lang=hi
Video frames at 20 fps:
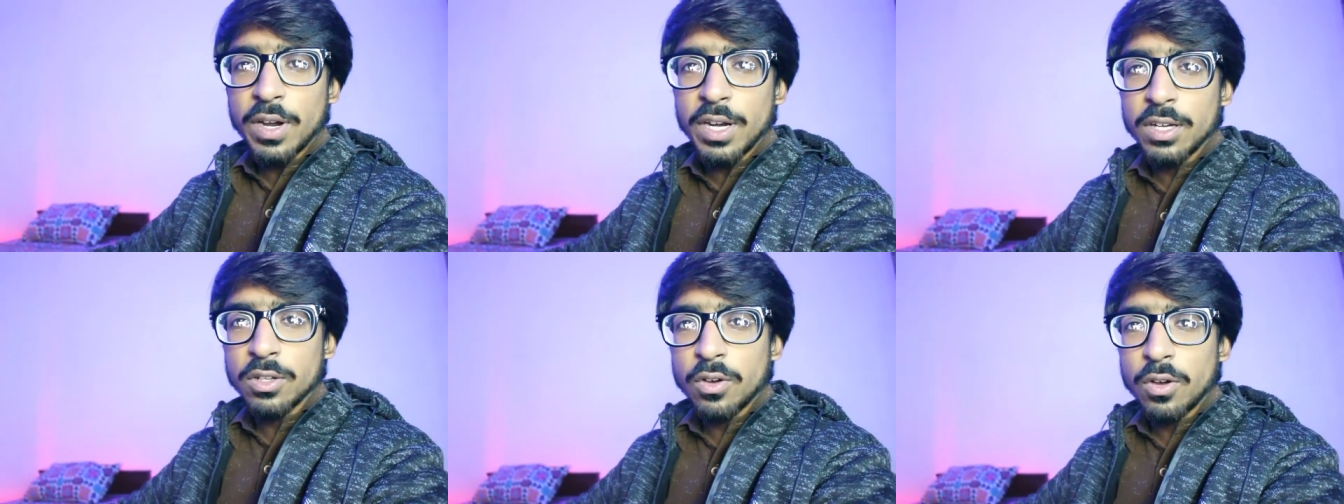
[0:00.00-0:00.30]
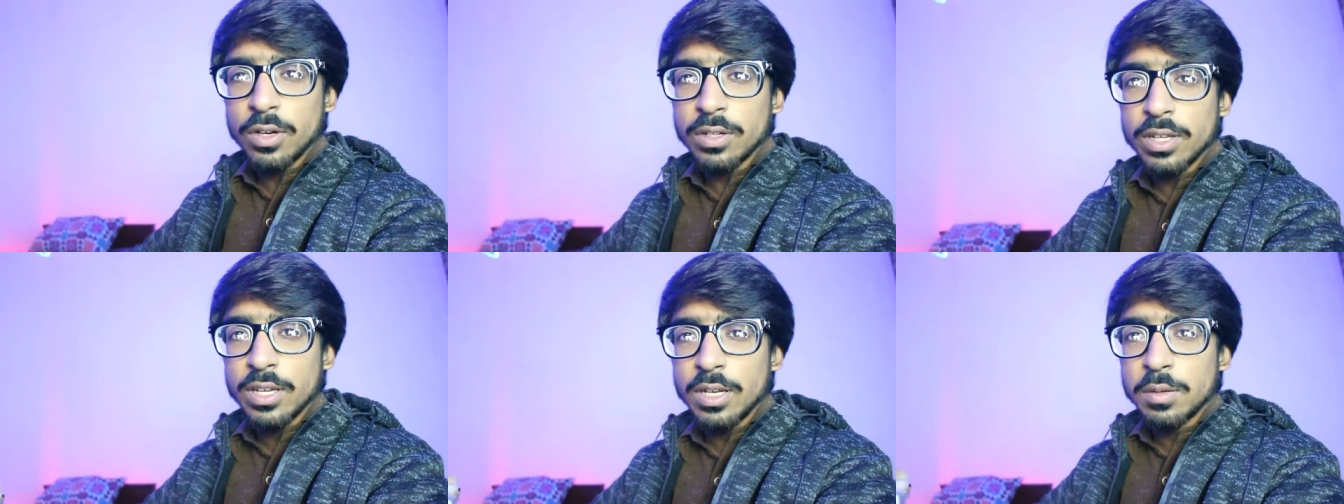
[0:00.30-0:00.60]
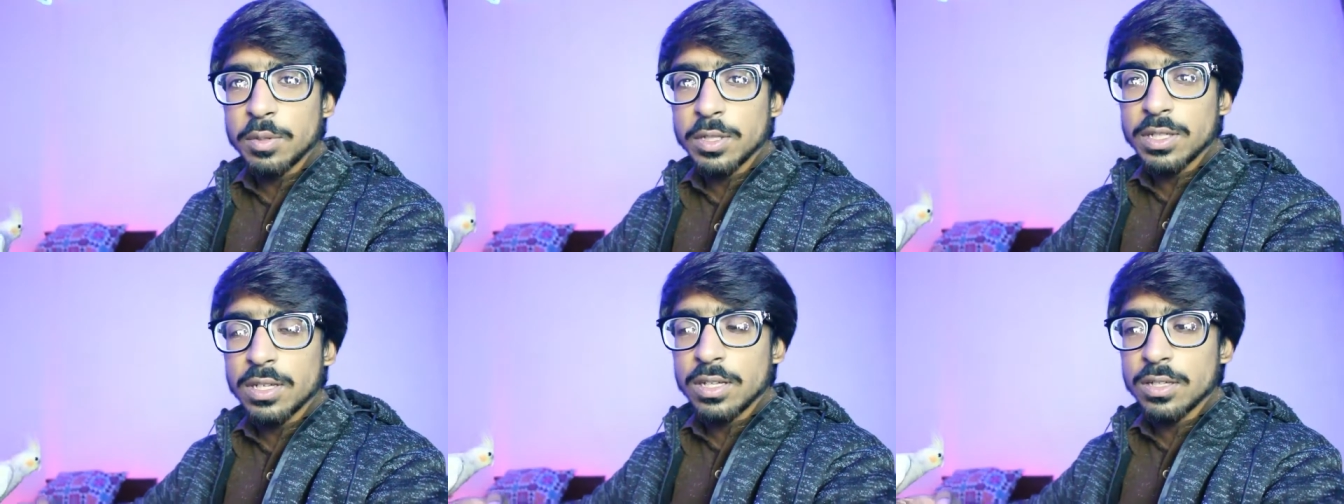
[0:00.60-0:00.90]
वाइट
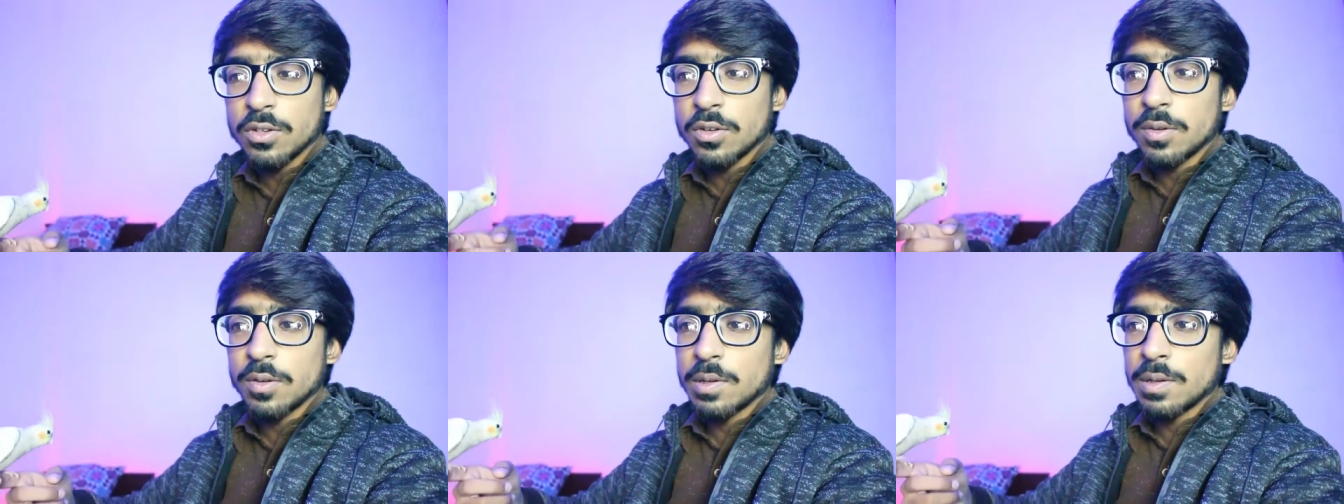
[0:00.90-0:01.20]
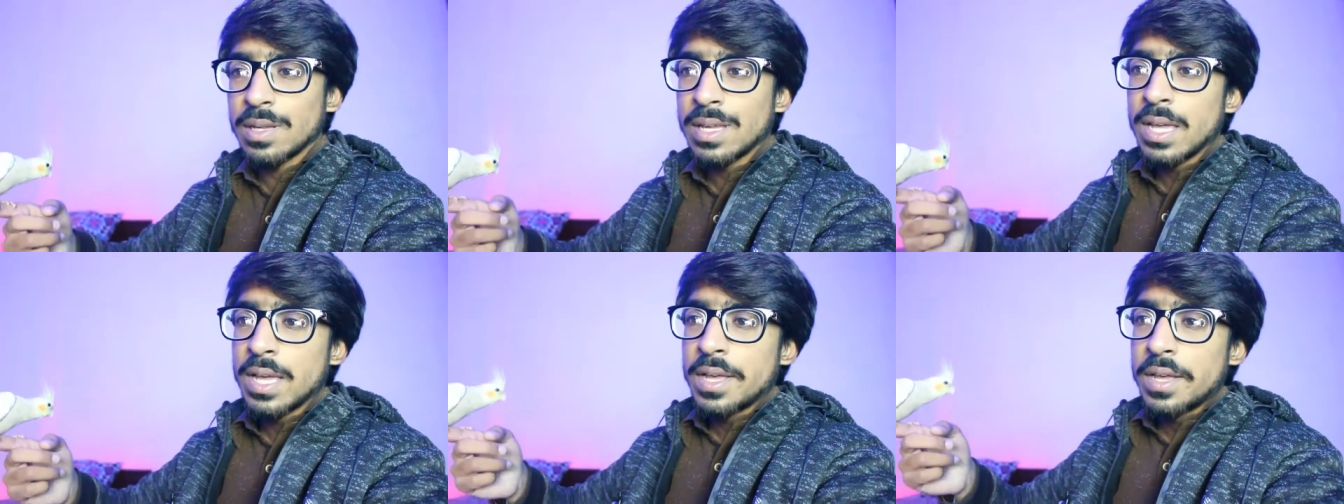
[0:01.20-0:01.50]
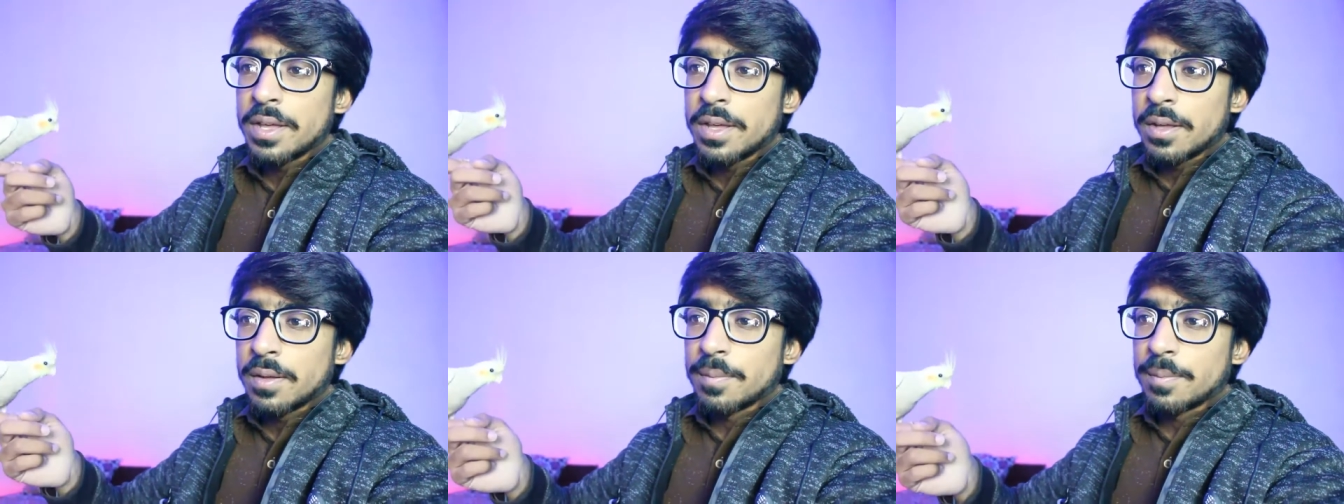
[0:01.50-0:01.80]
कॉकटेल भी था जो
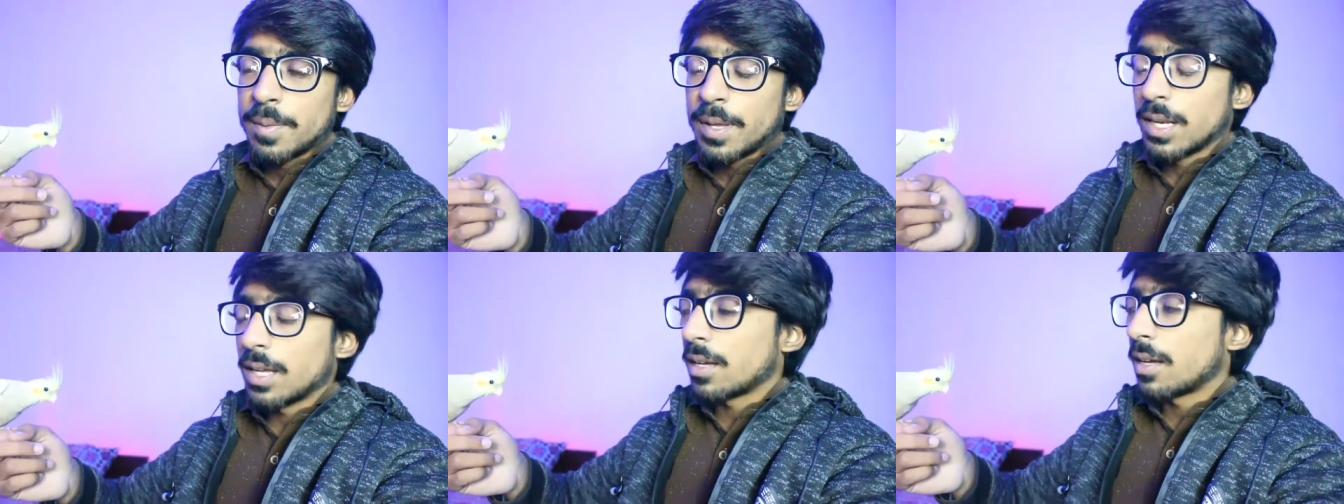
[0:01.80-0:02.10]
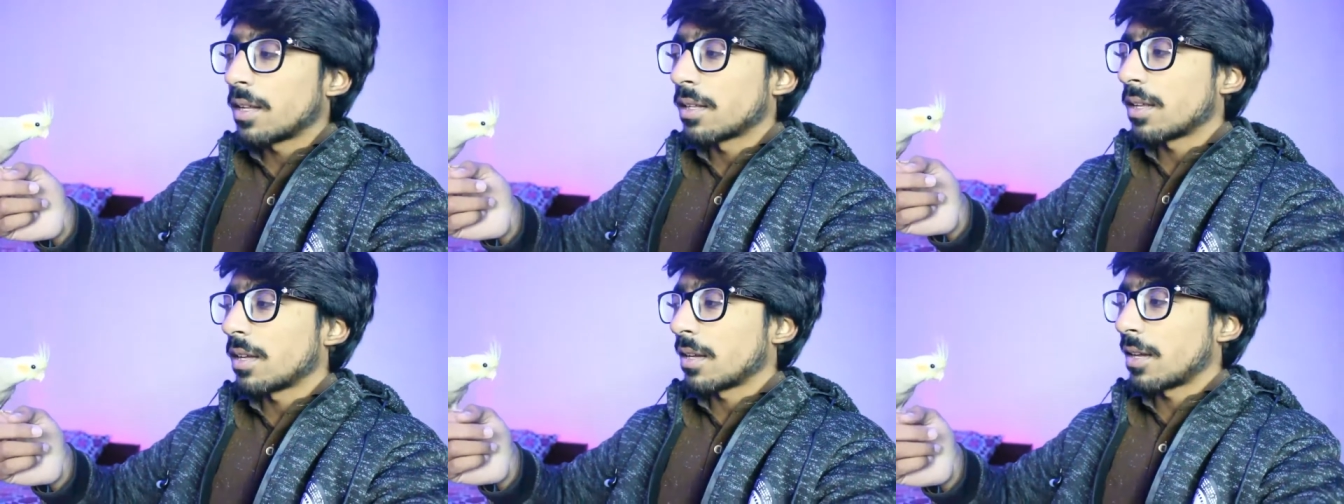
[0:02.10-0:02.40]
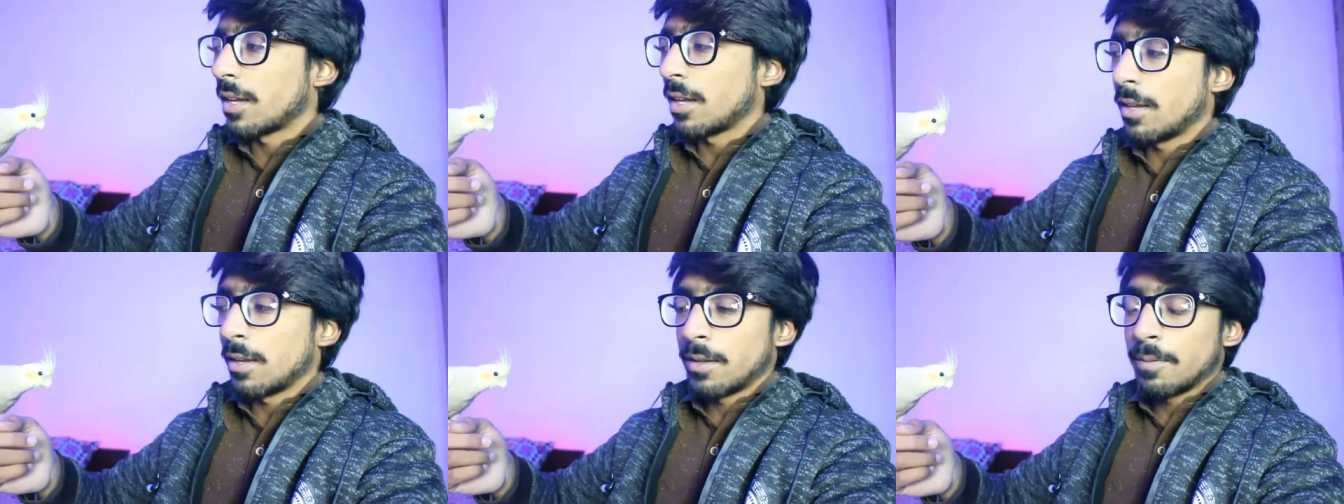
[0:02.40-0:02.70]
मैंने कहा था
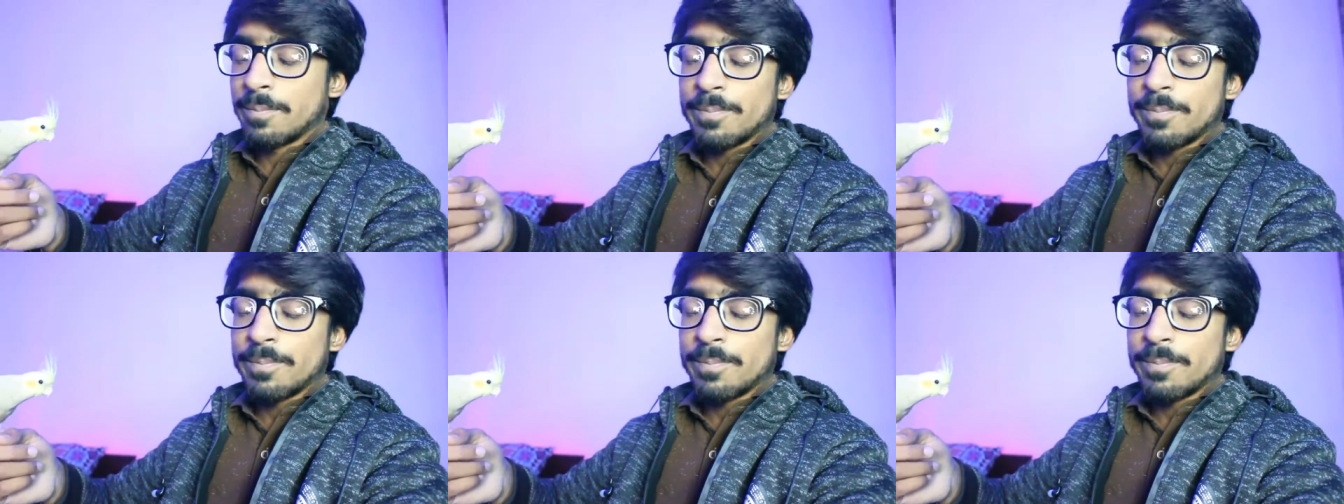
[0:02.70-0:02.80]
कि